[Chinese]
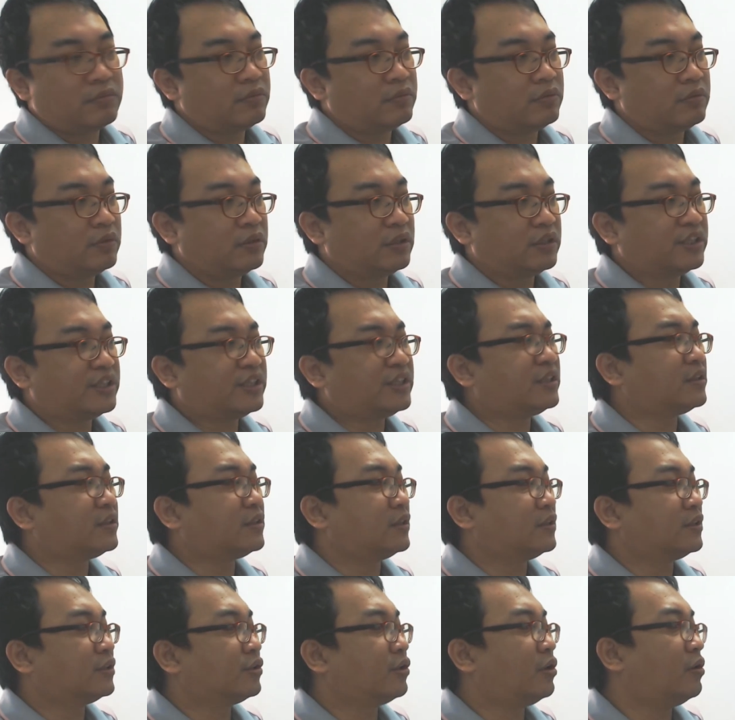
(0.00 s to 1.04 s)
四的
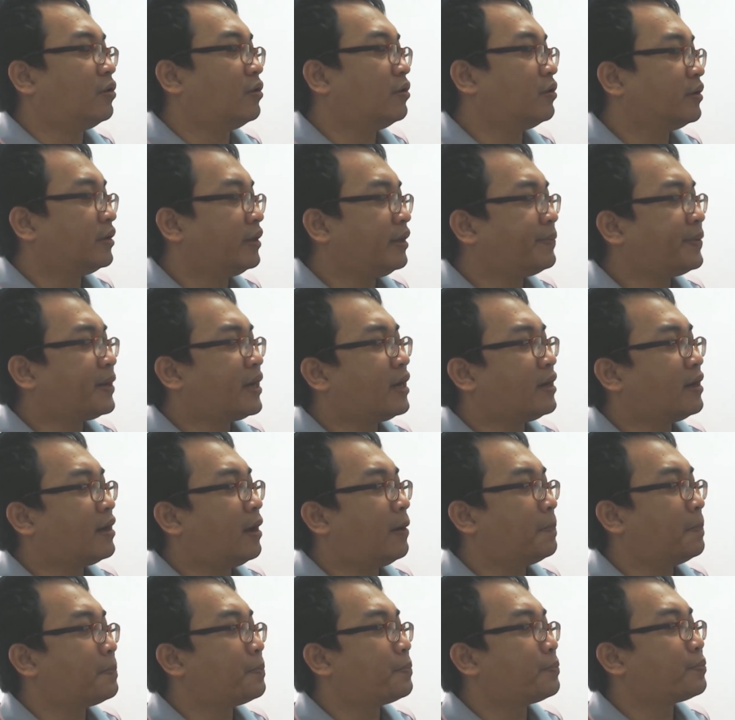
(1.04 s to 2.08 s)
时候，你有没有看到
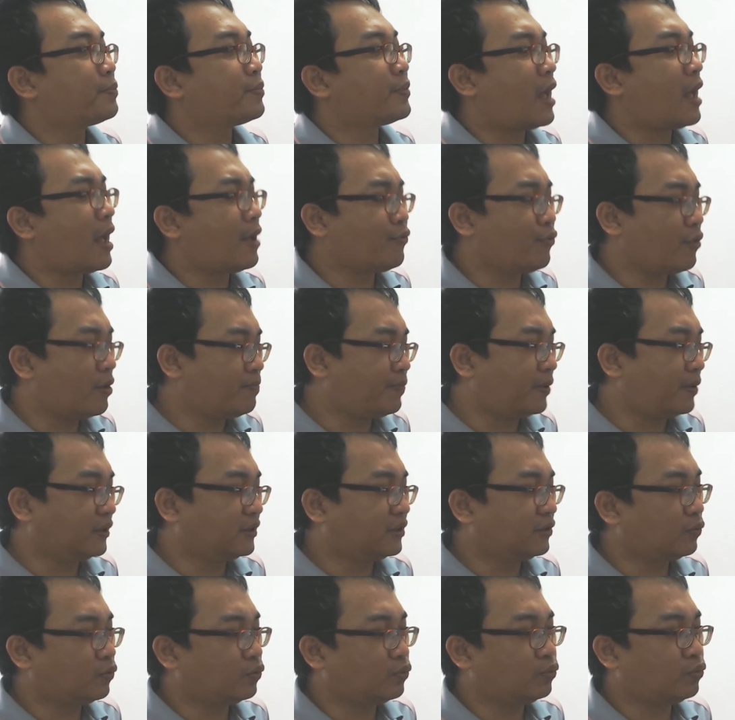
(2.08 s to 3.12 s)
他原本是
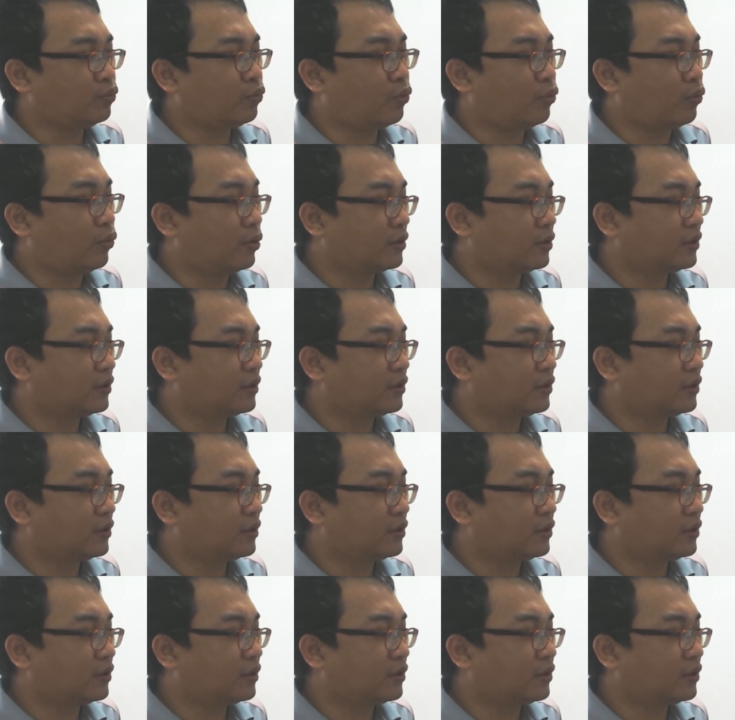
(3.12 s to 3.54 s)
五火，